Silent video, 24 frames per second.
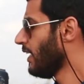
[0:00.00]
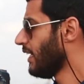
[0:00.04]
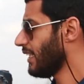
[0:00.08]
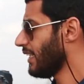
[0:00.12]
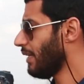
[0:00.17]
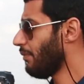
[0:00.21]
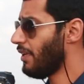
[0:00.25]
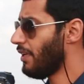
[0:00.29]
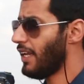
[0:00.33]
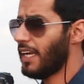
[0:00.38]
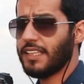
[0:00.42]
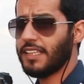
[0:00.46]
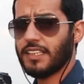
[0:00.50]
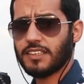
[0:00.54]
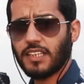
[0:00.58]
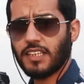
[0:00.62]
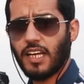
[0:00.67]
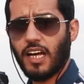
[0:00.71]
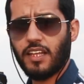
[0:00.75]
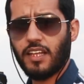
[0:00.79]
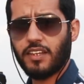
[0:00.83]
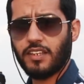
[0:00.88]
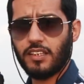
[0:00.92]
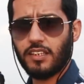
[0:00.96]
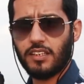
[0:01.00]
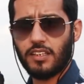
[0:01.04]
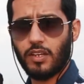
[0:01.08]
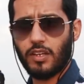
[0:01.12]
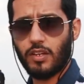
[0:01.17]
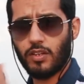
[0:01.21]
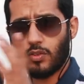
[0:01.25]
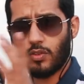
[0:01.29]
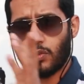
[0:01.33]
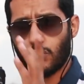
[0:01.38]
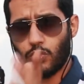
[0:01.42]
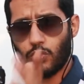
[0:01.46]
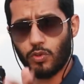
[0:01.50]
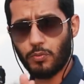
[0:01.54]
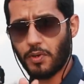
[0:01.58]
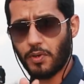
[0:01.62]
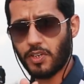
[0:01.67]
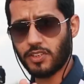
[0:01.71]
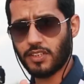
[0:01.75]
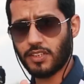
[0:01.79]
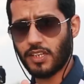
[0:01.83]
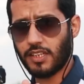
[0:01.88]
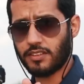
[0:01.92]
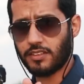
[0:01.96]
طبعا العدسة هذه
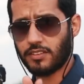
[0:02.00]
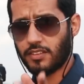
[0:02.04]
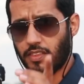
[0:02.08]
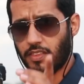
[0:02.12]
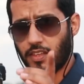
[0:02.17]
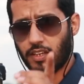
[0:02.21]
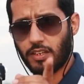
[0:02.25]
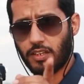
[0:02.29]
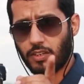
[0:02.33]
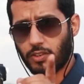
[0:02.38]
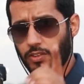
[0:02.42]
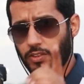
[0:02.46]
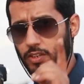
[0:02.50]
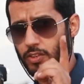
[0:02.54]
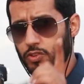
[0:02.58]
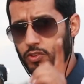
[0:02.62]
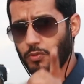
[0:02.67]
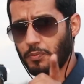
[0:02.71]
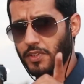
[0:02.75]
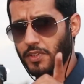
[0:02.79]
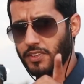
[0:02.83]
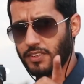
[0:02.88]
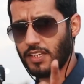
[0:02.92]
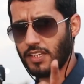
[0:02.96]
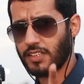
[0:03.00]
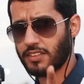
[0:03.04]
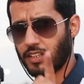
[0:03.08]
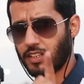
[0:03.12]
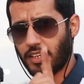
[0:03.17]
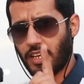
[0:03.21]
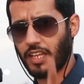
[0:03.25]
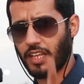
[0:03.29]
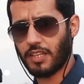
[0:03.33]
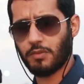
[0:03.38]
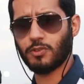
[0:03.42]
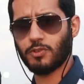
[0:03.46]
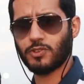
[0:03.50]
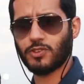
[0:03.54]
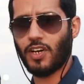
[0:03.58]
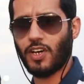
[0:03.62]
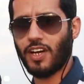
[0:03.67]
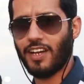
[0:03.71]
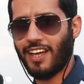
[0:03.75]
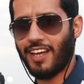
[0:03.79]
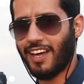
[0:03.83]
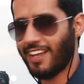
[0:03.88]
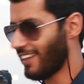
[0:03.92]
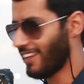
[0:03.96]
2.8 تذكرونها 2.8 ترى هذا مو
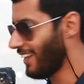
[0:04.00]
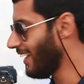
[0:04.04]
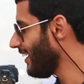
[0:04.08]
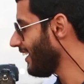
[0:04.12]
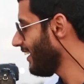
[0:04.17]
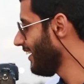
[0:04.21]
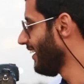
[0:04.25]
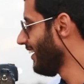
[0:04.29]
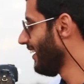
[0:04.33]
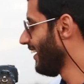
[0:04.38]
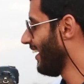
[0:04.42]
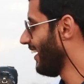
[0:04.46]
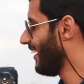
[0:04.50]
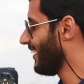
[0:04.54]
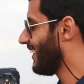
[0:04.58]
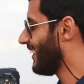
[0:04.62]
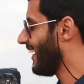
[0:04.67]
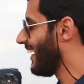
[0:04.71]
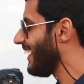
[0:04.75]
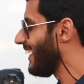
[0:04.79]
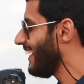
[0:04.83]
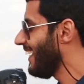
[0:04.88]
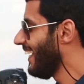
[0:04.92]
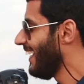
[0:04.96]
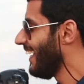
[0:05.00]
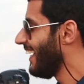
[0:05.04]
سؤال الحلقه اوكي